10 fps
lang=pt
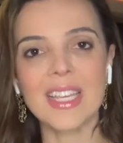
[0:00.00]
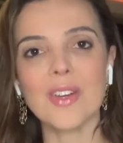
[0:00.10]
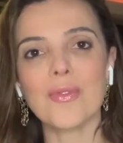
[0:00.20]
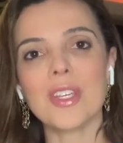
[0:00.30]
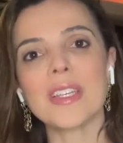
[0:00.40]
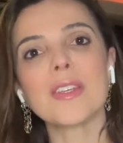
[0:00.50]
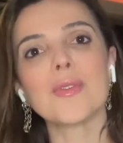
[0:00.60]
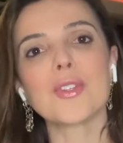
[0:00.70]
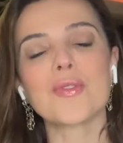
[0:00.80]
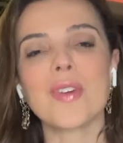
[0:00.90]
E eu vim aqui
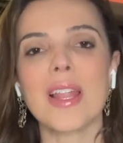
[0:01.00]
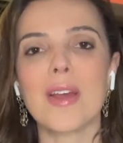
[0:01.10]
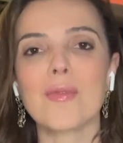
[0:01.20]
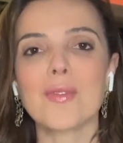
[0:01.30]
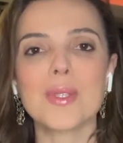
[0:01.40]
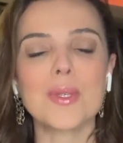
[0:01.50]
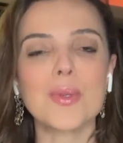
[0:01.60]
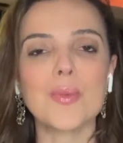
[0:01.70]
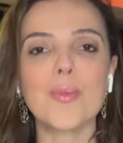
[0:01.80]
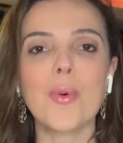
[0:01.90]
hoje falar com
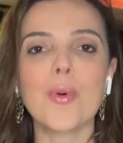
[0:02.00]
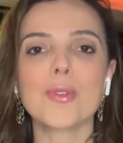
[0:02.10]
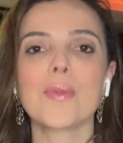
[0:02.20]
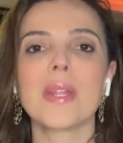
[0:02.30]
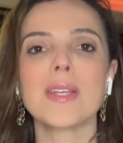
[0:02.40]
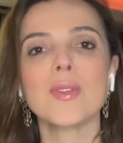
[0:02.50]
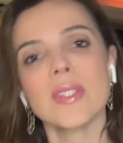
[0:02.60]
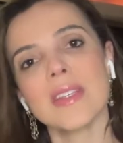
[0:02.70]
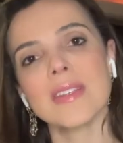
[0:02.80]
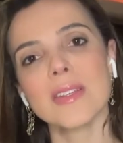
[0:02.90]
vocês um pouco sobre a
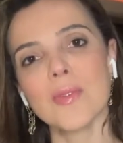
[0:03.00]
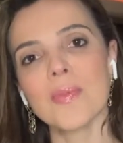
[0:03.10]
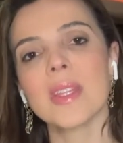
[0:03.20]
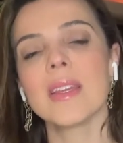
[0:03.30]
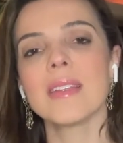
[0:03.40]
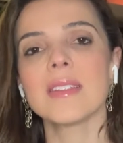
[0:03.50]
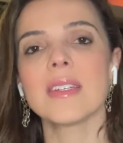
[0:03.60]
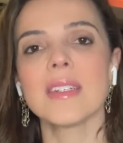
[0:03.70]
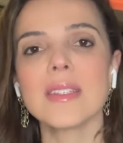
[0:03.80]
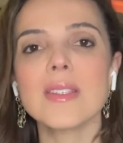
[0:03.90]
associação entre
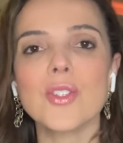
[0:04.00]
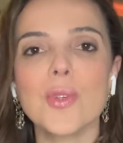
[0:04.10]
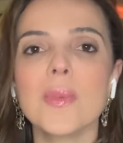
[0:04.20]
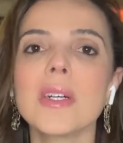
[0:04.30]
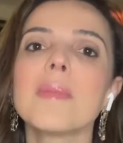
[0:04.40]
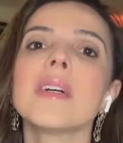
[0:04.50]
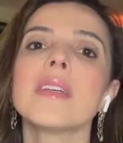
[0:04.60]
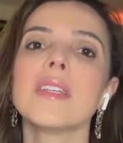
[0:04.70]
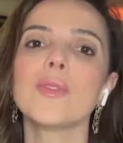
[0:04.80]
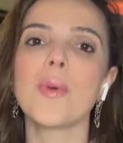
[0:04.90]
câncer de mama
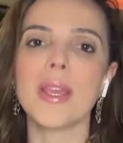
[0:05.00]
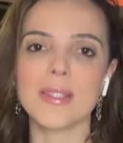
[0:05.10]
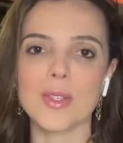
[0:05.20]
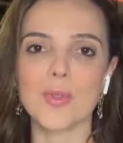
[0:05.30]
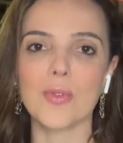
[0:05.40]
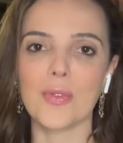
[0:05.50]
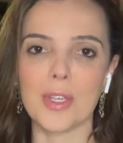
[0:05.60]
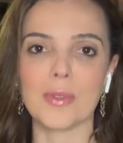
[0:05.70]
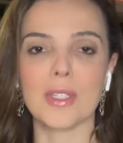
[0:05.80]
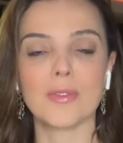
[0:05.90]
e doenças do
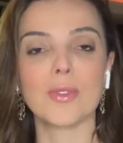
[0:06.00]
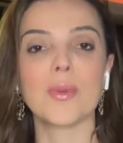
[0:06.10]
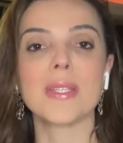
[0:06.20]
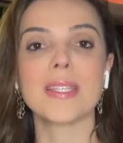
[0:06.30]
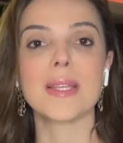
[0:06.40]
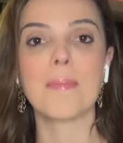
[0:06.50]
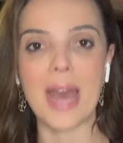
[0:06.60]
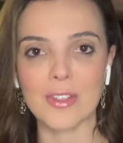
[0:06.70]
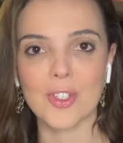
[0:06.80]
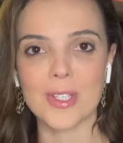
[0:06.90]
fígado, entre doenças
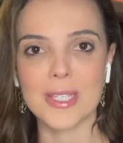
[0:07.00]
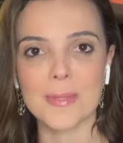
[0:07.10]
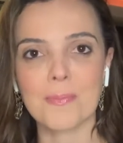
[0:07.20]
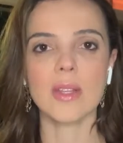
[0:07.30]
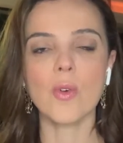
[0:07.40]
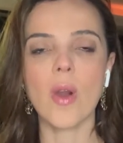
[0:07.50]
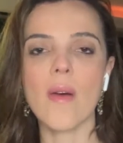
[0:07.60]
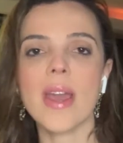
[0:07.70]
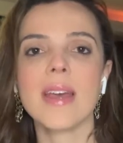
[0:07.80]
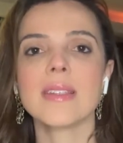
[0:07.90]
hepáticas. Então,
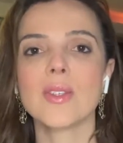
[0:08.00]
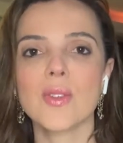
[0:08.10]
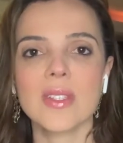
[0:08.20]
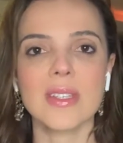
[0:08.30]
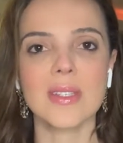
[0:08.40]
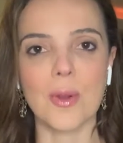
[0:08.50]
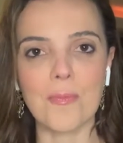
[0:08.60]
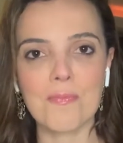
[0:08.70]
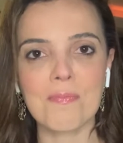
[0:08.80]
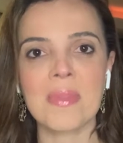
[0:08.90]
qual é essa associação?